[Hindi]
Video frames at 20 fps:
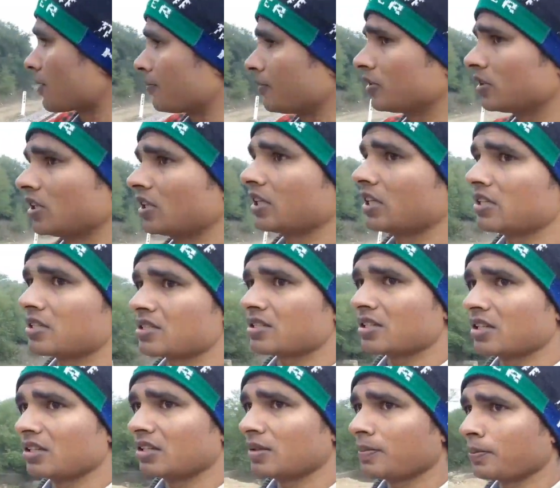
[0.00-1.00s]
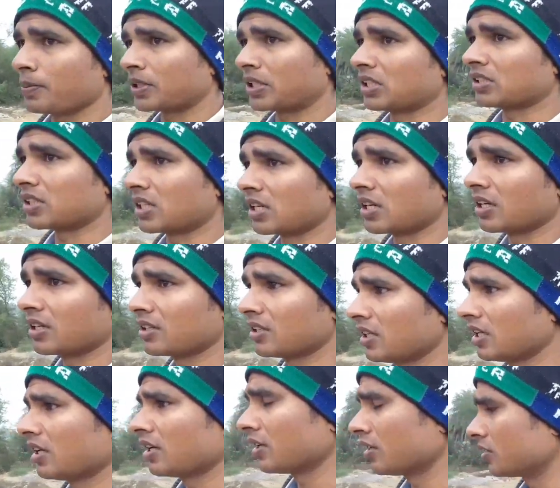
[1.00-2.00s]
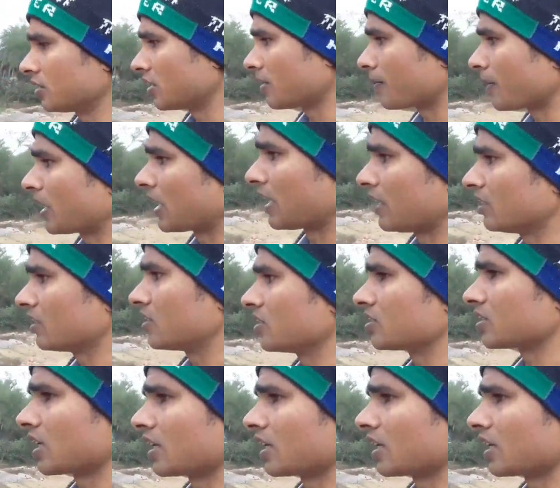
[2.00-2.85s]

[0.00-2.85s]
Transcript: काफ़ी दी गई इससे ये पता चल रहा है कि ये डबल लाइन की